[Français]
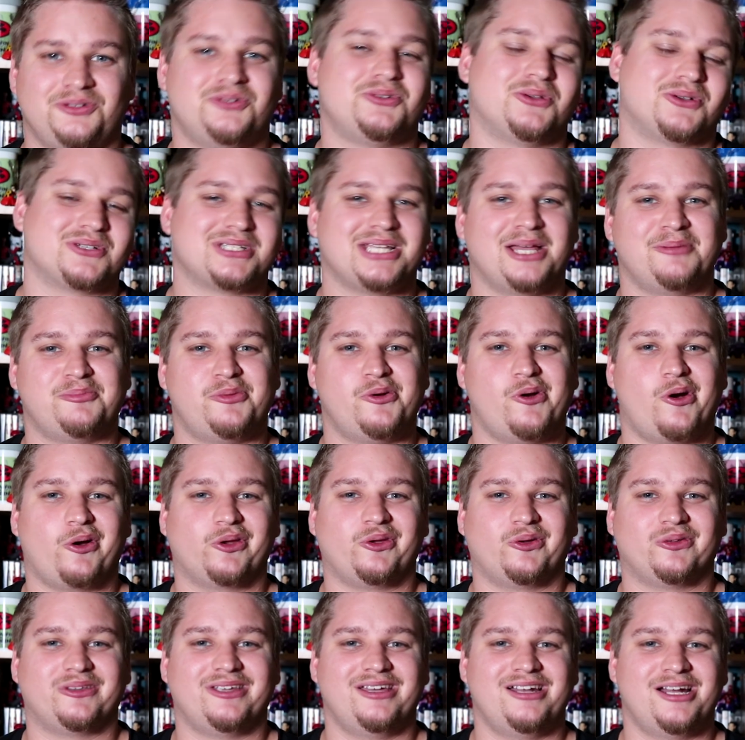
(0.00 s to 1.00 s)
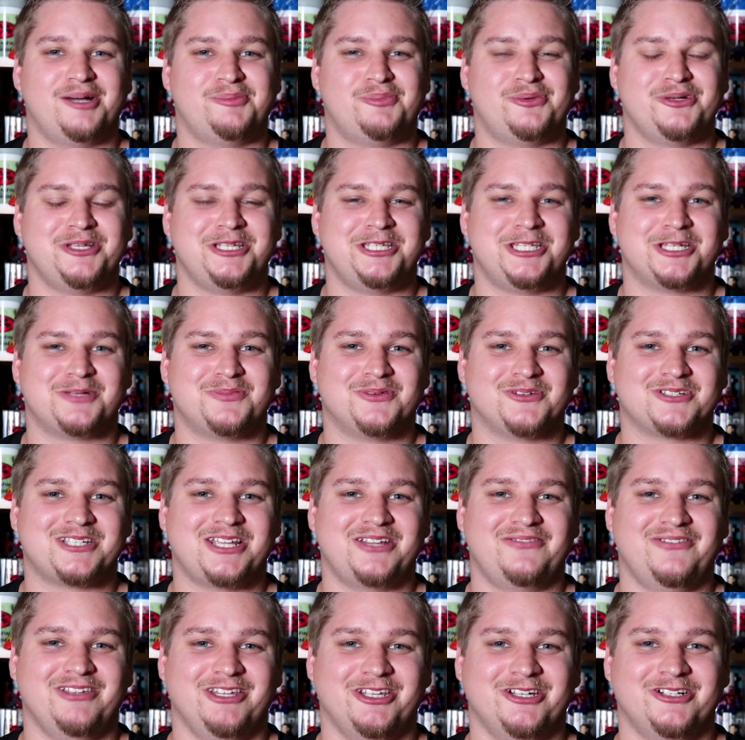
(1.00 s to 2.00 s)
Tu sens que c'est un peu orienté là politiquement
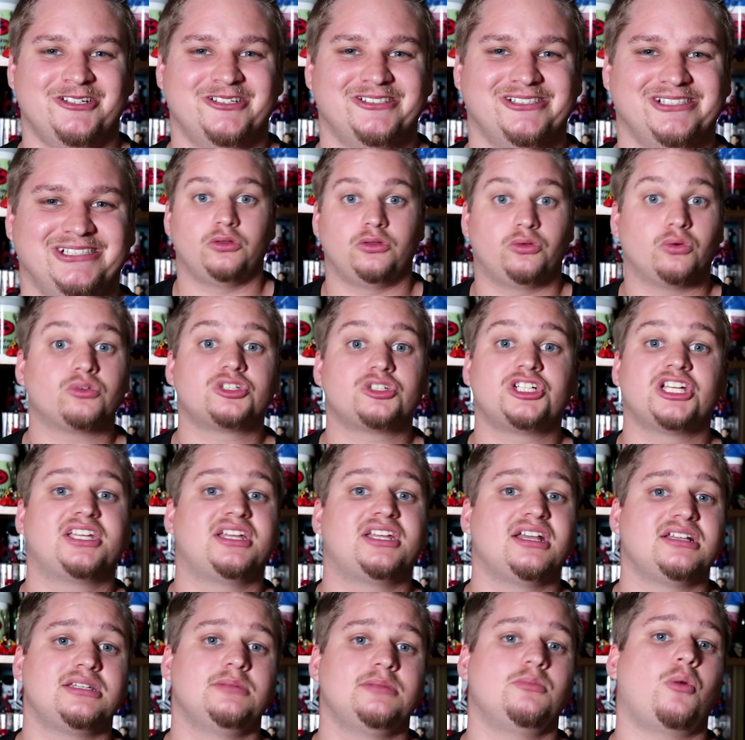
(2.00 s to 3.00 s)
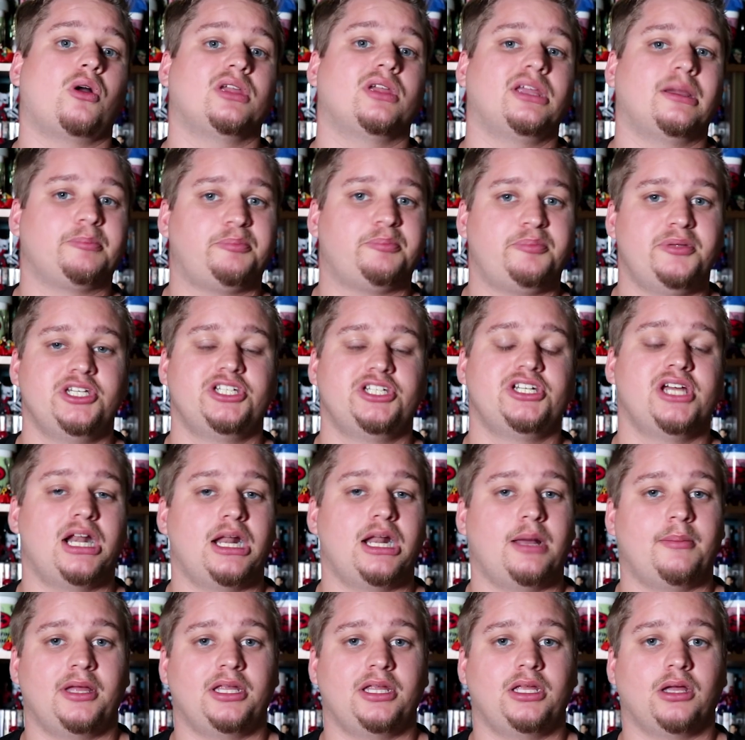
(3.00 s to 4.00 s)
cette vidéo Donc j'ai quasiment rien pigé à
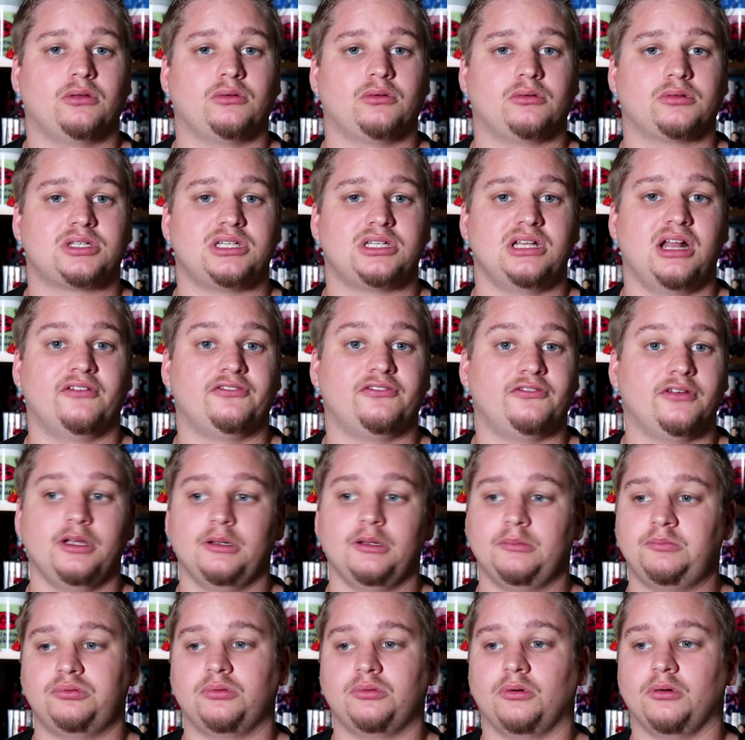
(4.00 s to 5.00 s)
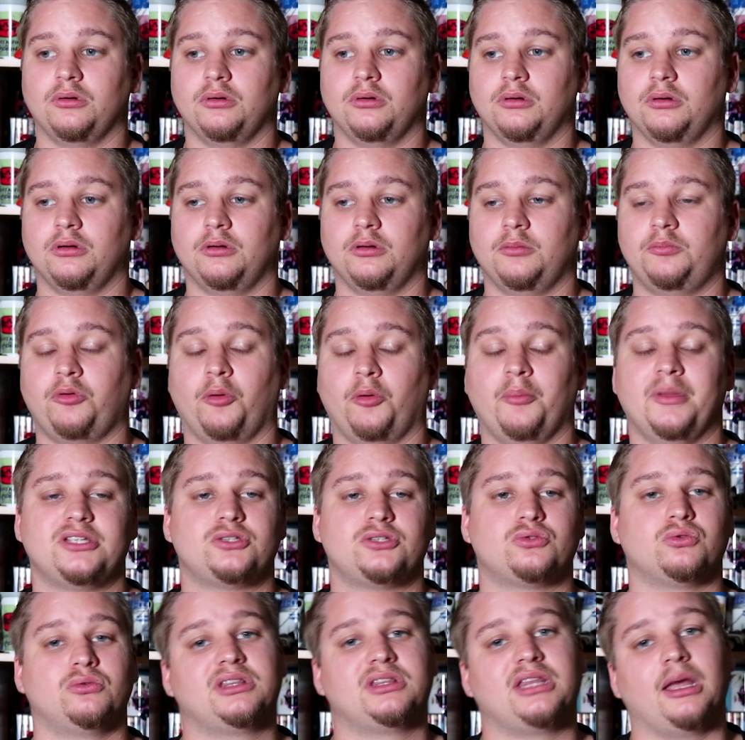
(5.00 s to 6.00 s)
la manière dont il a fait pour, euh, pour
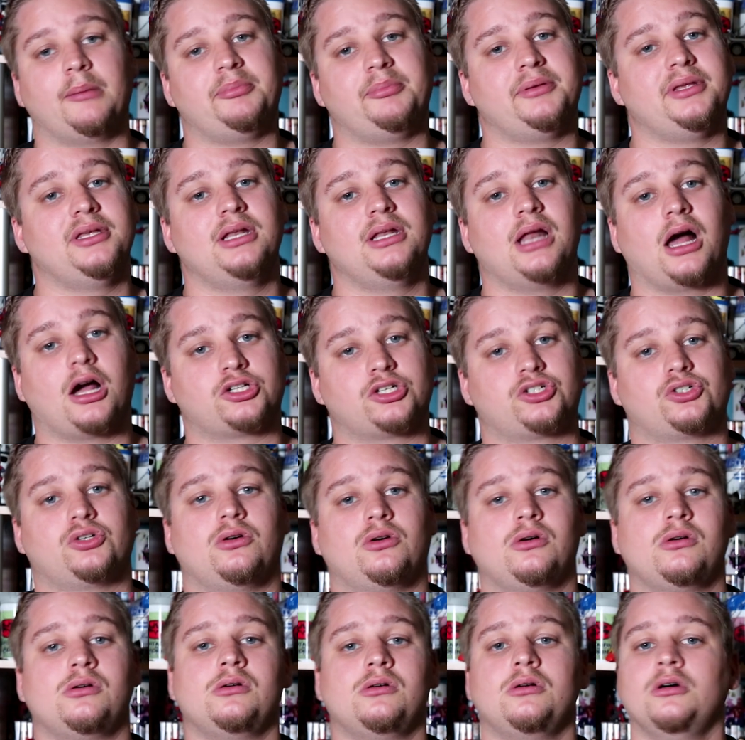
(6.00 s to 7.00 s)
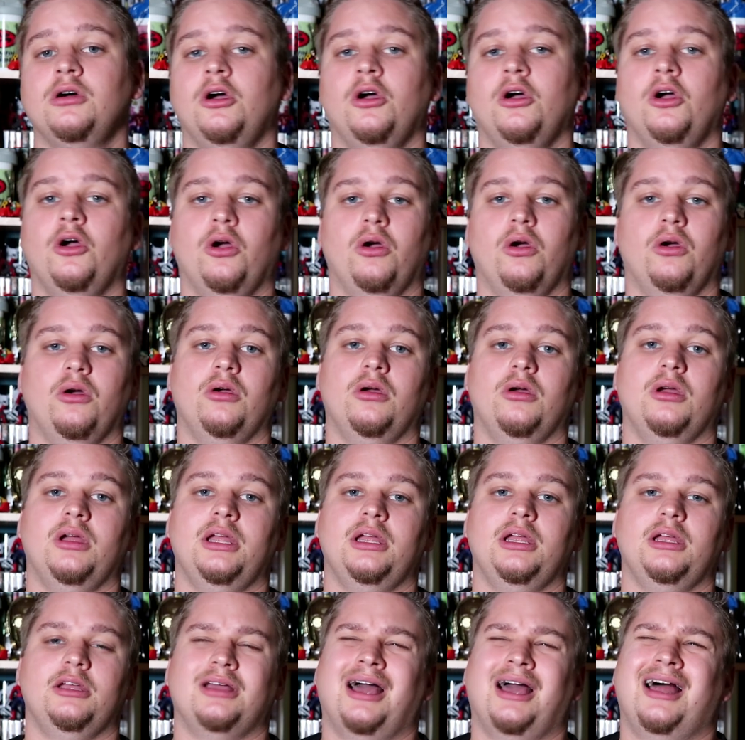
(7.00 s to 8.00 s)
mettre sous le tapis l'argent, euh,